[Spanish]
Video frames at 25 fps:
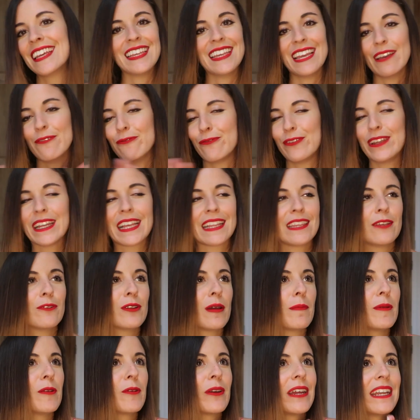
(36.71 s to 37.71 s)
En fin, que tiene
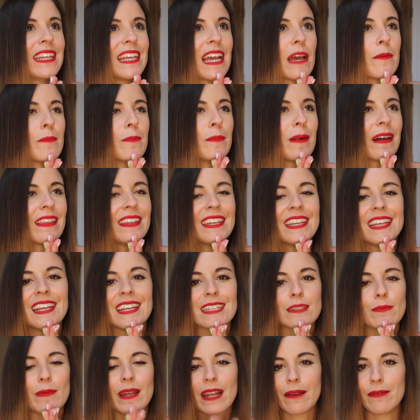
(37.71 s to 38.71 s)
una peluquería en Madrid que
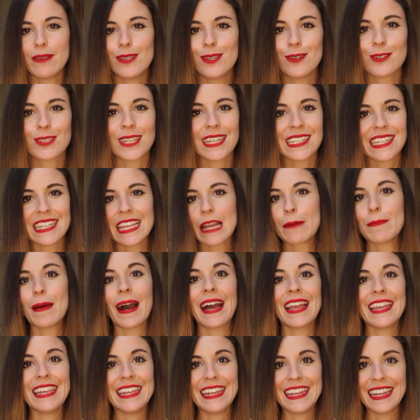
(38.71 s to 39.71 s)
es maravillosa, se
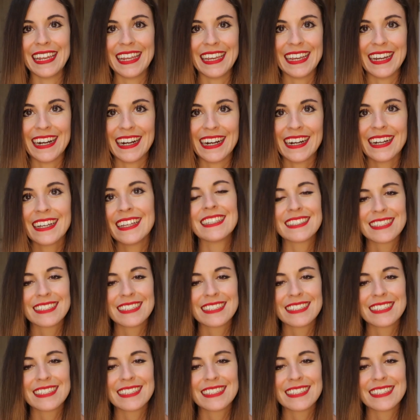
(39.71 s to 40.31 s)
llama Ilea.